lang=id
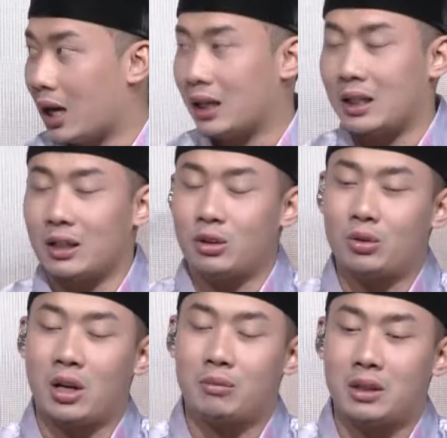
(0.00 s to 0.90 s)
Akhirnya
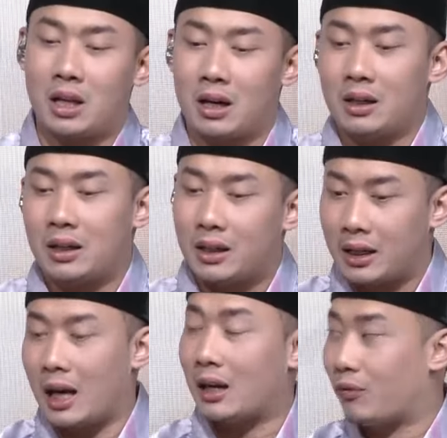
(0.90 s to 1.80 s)
orang Minang
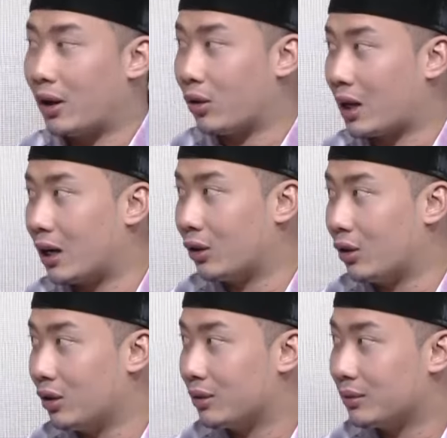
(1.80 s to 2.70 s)
kearifan
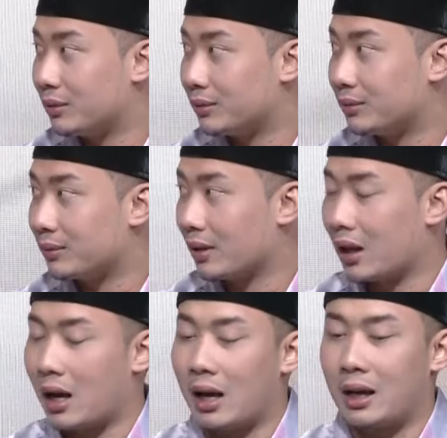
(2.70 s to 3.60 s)
lokalnya. Iya, yep, iya. Yep.
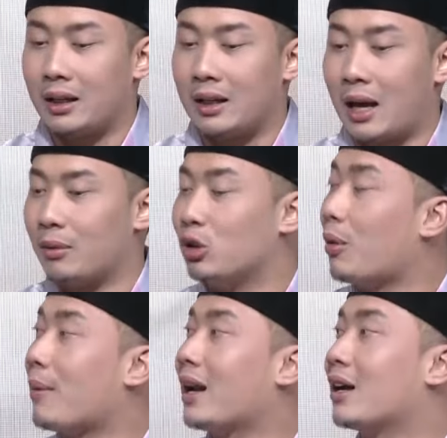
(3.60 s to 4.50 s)
Ndak punya
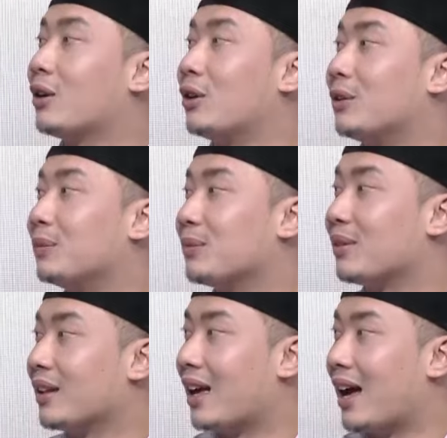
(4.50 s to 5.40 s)
paparang dong.
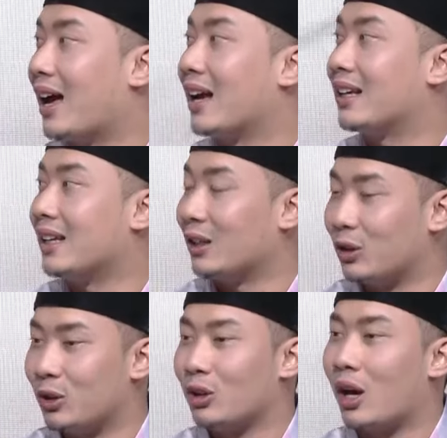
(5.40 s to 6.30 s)
Hmm.
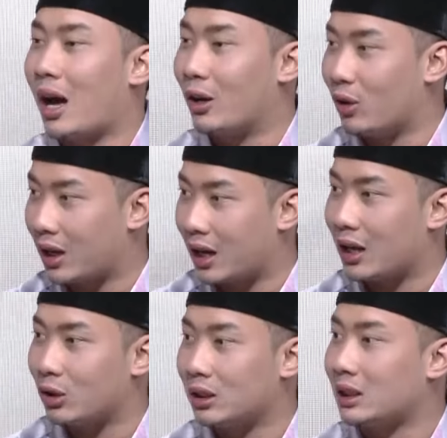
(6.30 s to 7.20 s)
Akhirnya ya ada
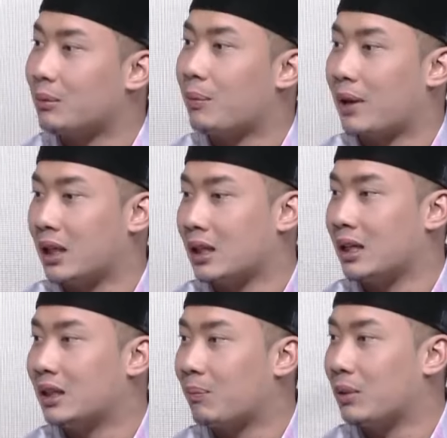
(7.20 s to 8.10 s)
akarnya tetap paparang
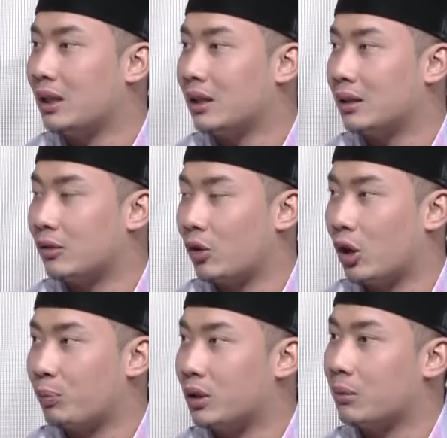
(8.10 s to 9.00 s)
jadi tapi
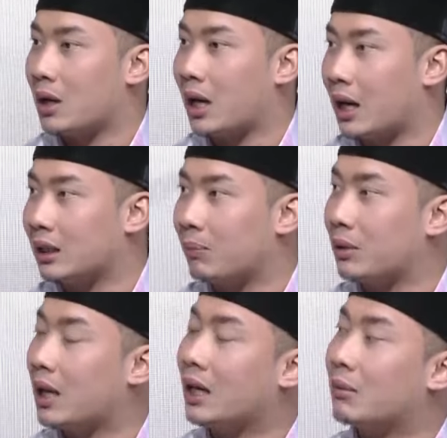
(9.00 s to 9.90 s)
walaupun dimenangkan
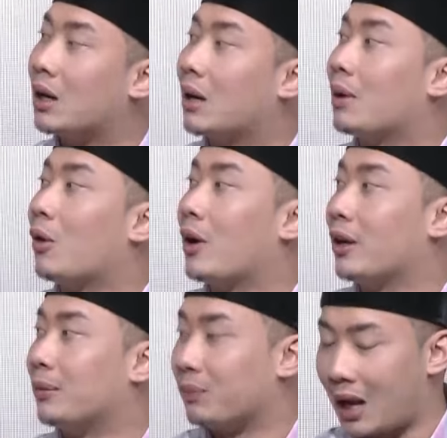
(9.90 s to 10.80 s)
tapi ndak ingin manggap
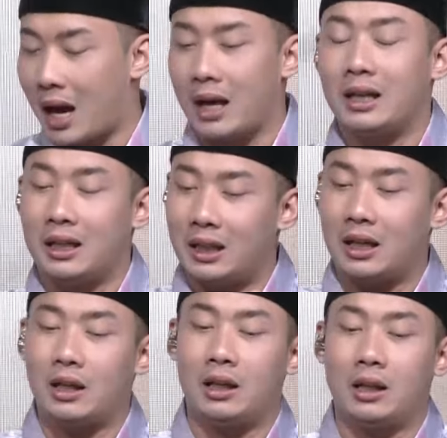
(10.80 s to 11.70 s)
lawan dong. Nah, hmm. kini
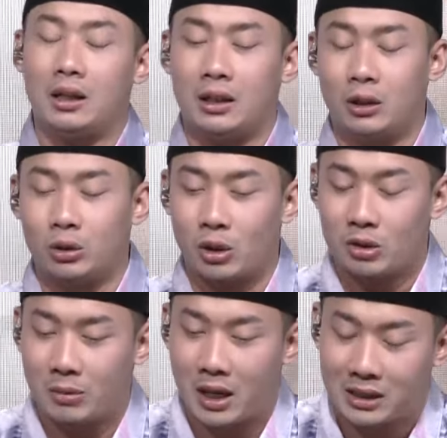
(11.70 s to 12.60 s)
kita
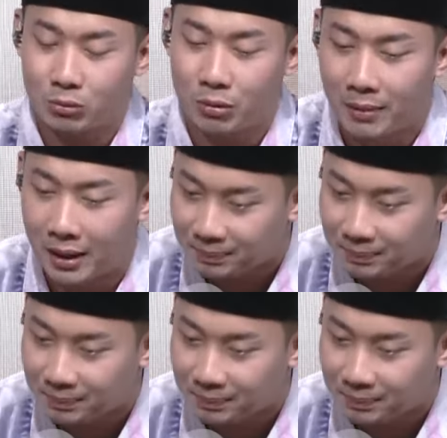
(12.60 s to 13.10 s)
tanya mana sama mama.